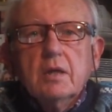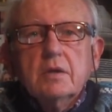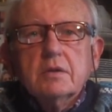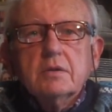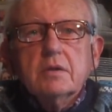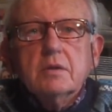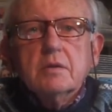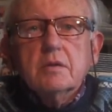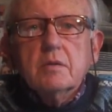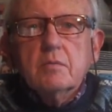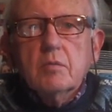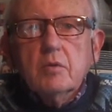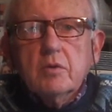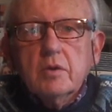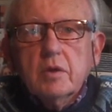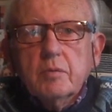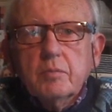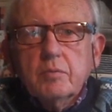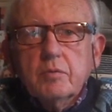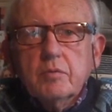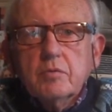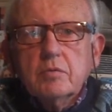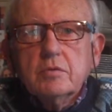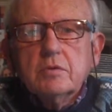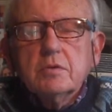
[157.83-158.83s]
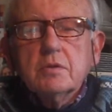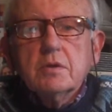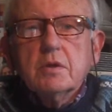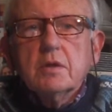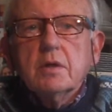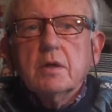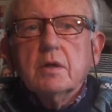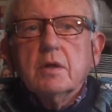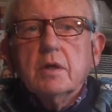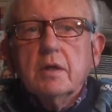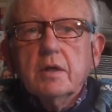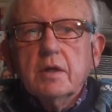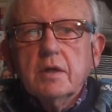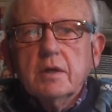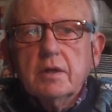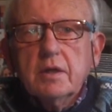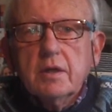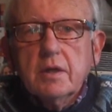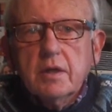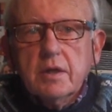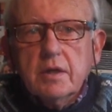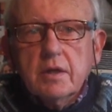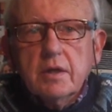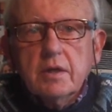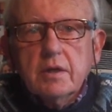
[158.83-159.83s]
c'était mon épouse, elle,
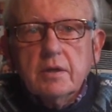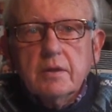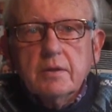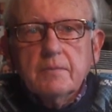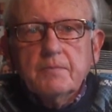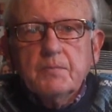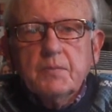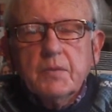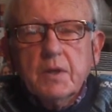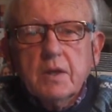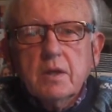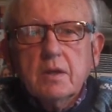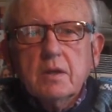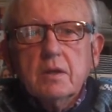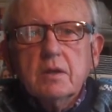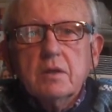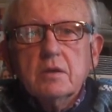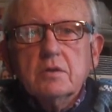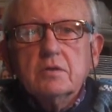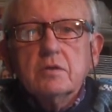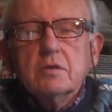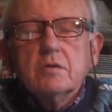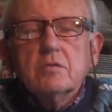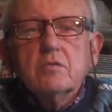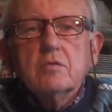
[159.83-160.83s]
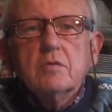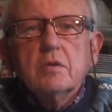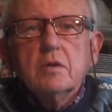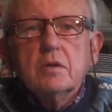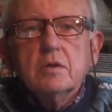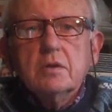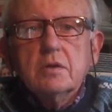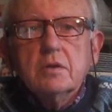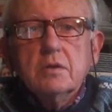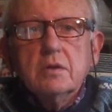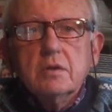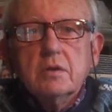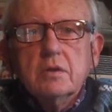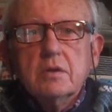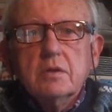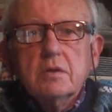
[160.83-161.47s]
elle a guéri. Et j'ai toutes les,